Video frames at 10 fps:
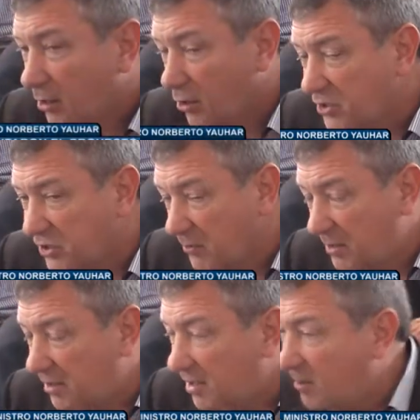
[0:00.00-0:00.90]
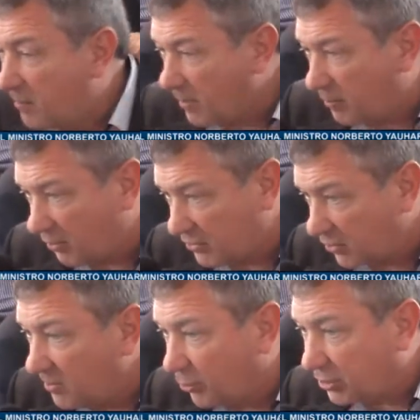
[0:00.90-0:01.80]
que hoy se venden en el país pero que
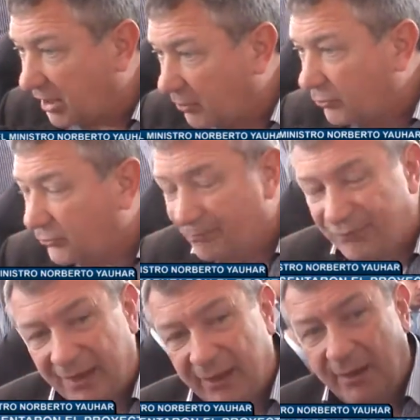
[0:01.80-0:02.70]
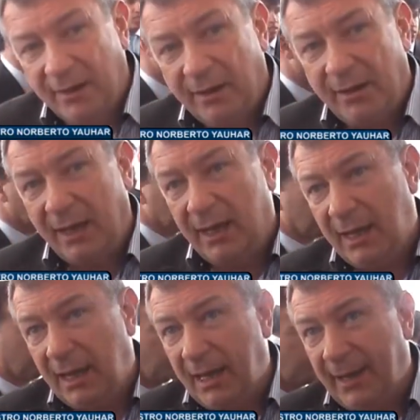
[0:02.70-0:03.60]
son importados.
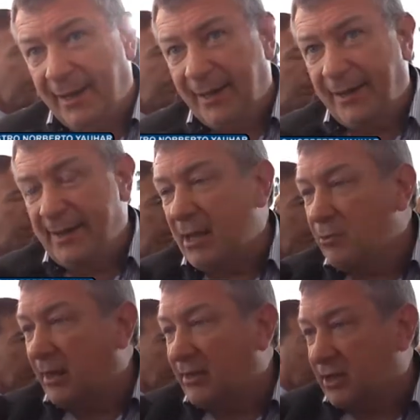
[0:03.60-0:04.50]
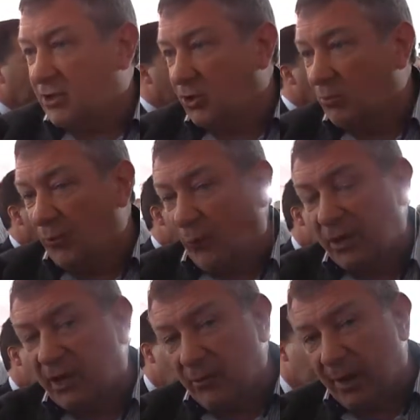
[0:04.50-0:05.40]
Eh, y hay una decisión muy
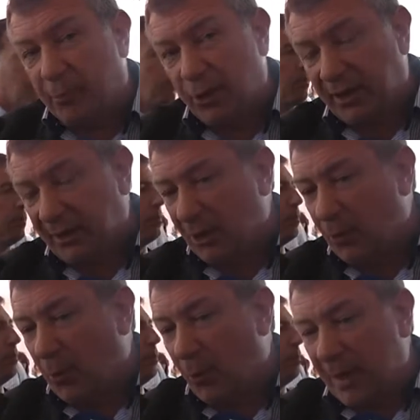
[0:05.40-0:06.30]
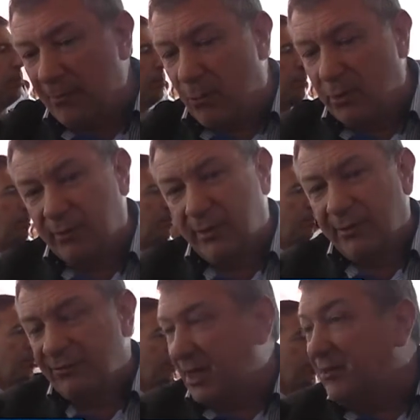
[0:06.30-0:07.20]
fuerte, hay una apuesta del grupo Balmont
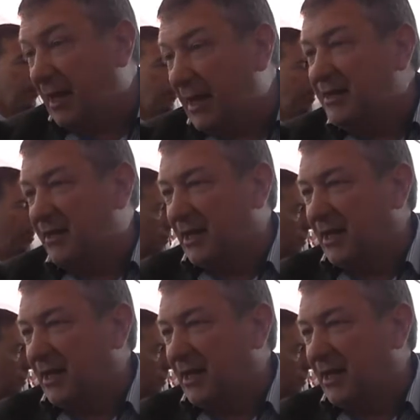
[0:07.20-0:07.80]
de instalarse en la